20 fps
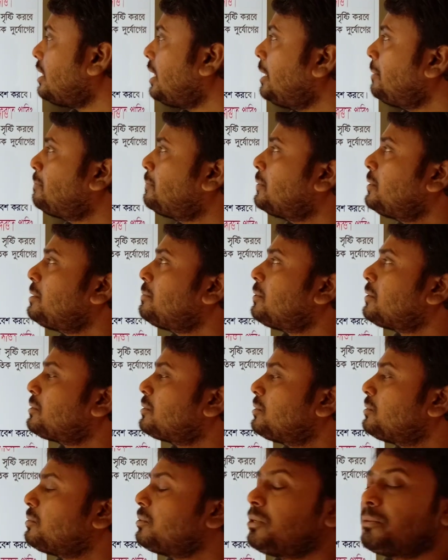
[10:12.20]
এই
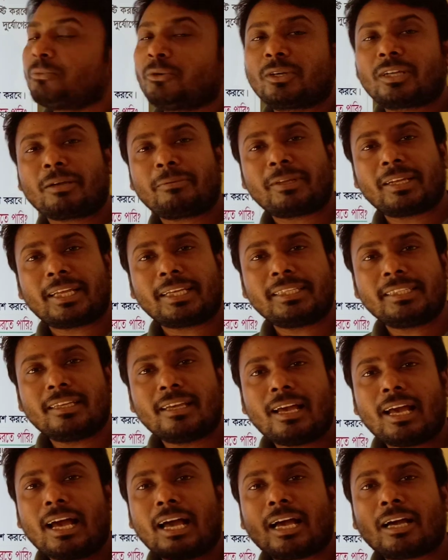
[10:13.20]
পরিবর্তনগুলো মোকাবেলায়
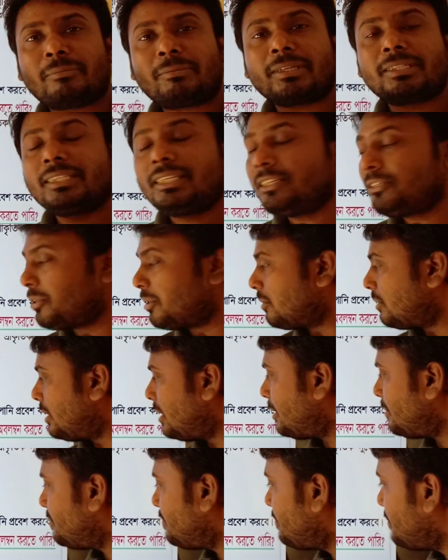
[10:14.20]
আমরা কি ধরনের